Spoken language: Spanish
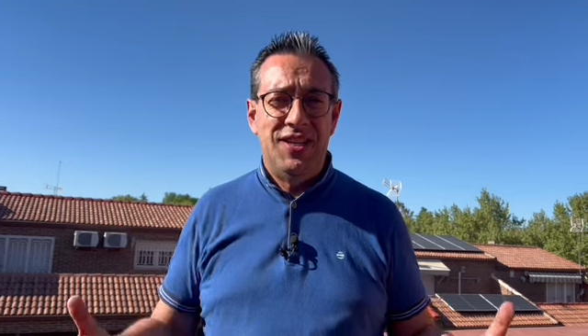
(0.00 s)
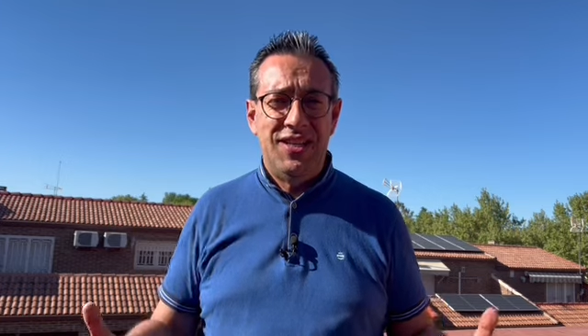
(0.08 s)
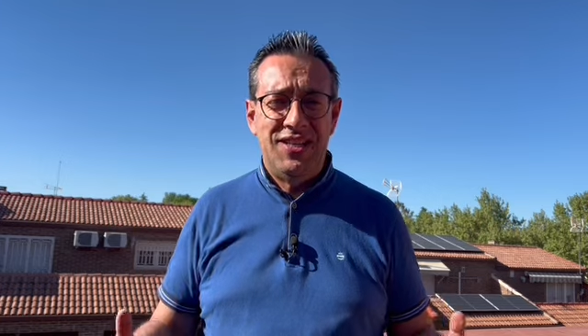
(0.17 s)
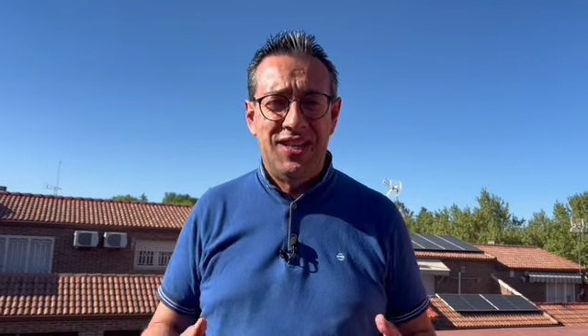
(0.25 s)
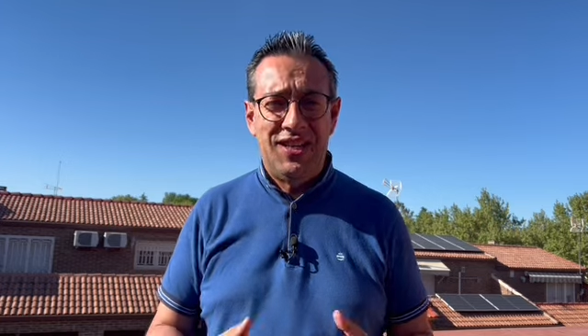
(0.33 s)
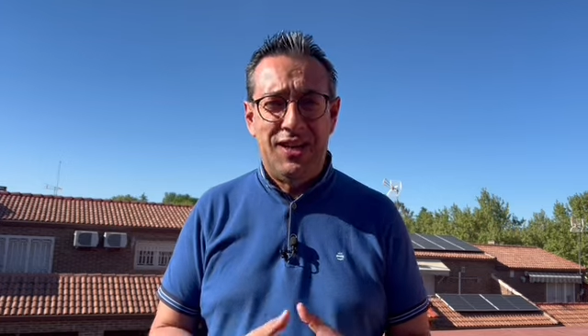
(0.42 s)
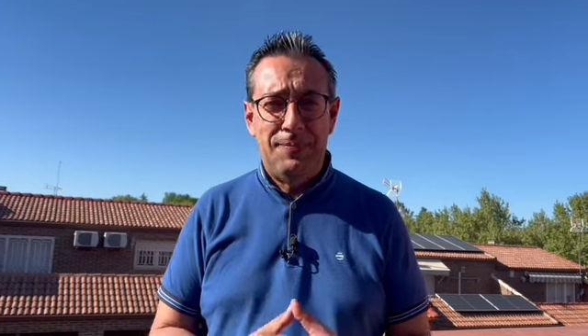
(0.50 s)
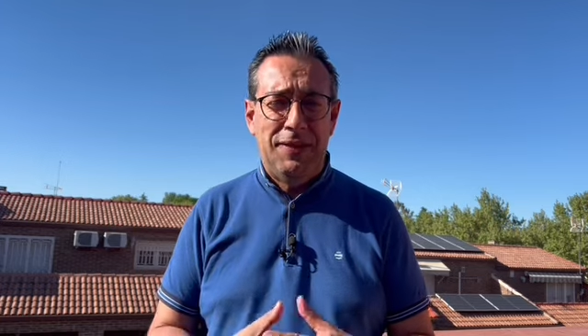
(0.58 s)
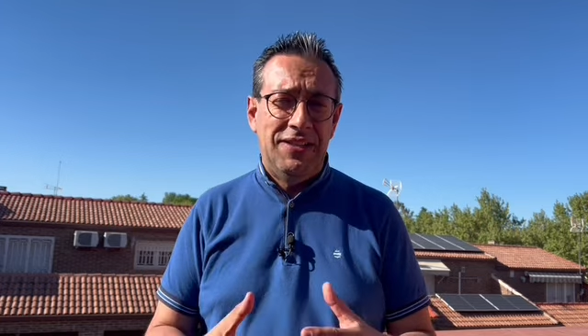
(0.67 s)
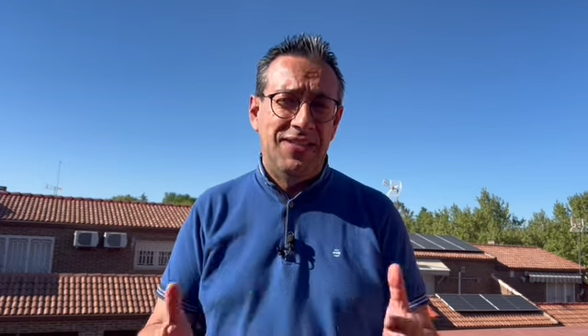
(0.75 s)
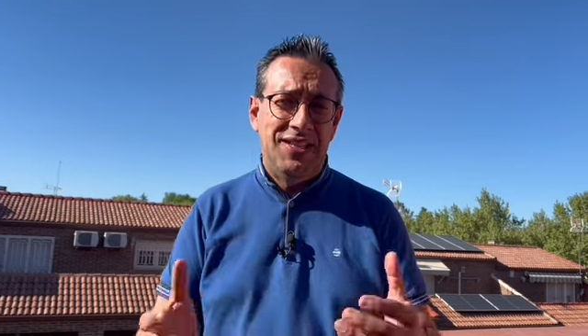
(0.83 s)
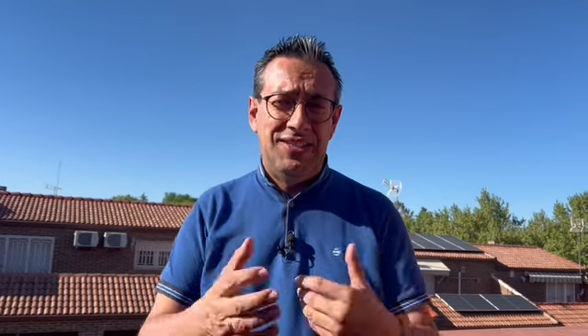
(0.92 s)
Richard
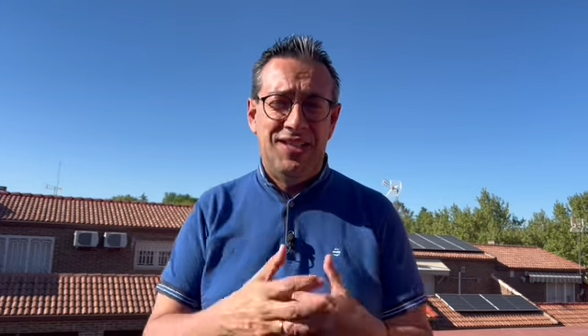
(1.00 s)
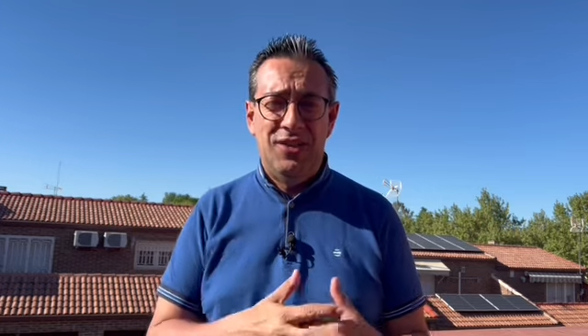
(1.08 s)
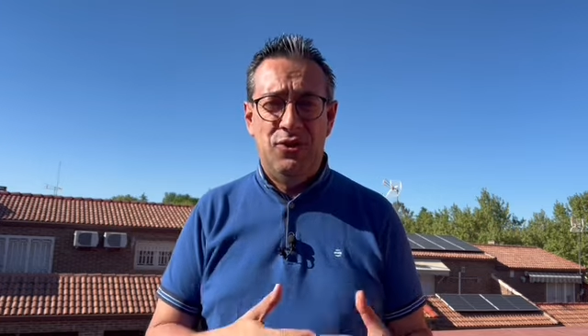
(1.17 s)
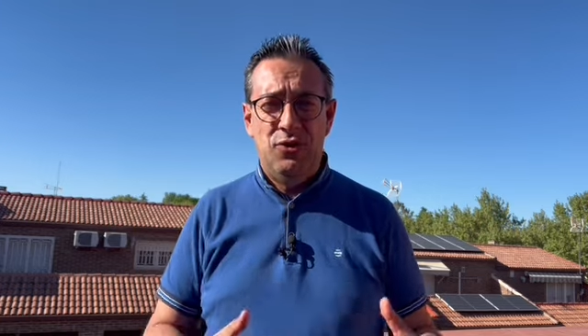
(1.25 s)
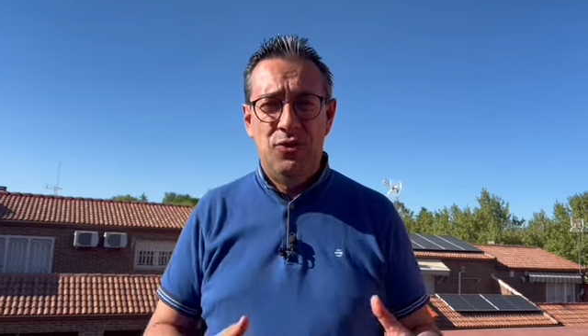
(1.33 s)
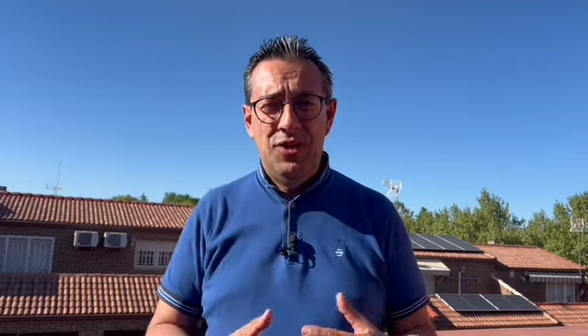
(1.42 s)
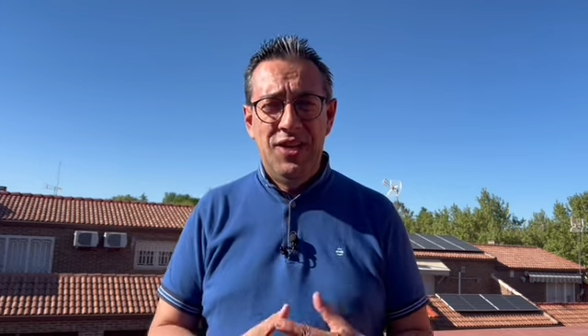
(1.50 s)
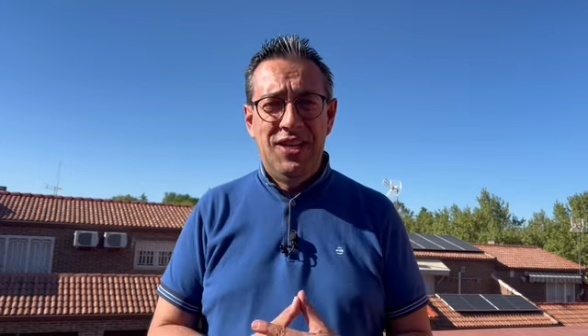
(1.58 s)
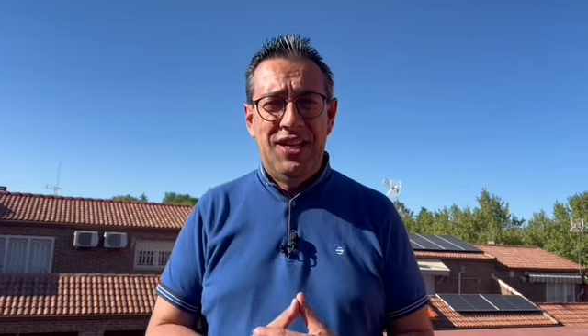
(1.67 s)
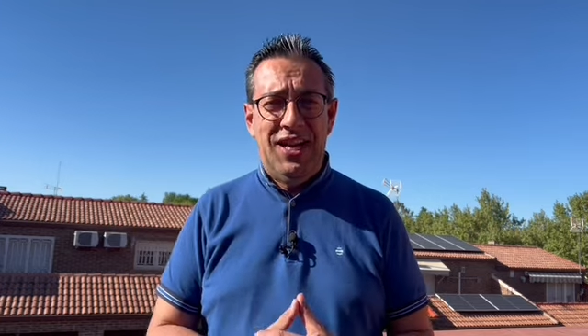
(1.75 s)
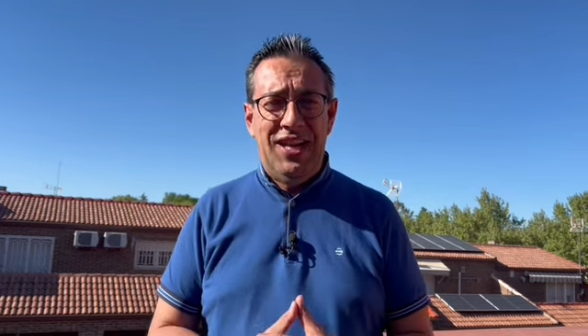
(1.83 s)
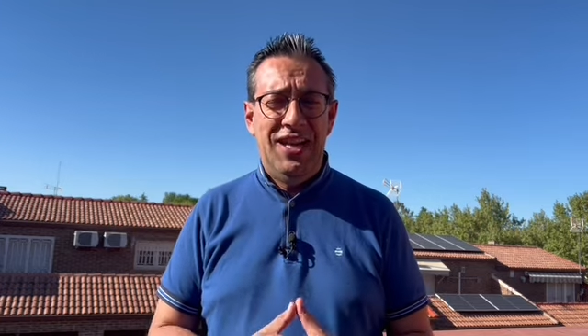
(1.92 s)
Carapaz ya se dejó
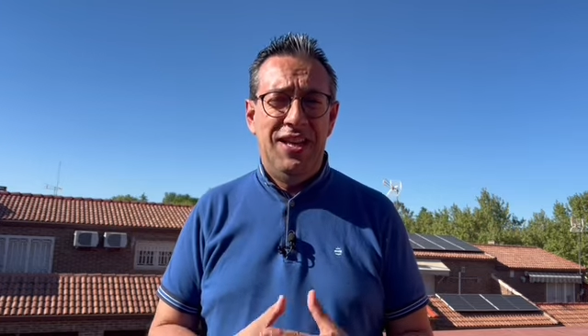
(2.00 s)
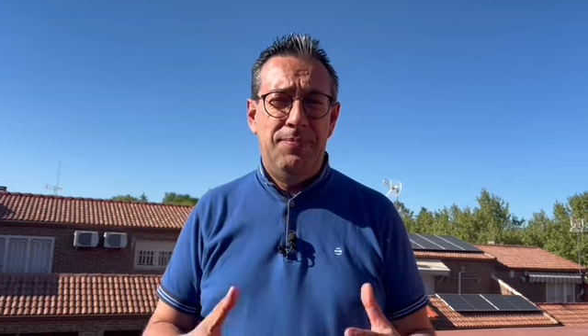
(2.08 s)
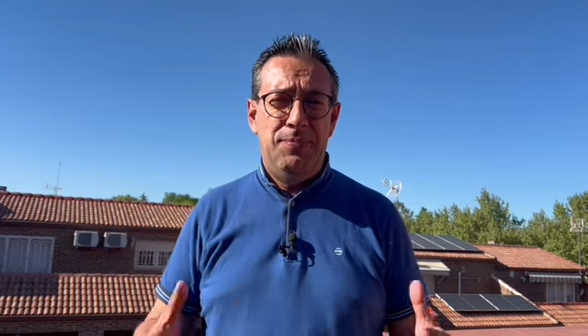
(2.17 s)
caer,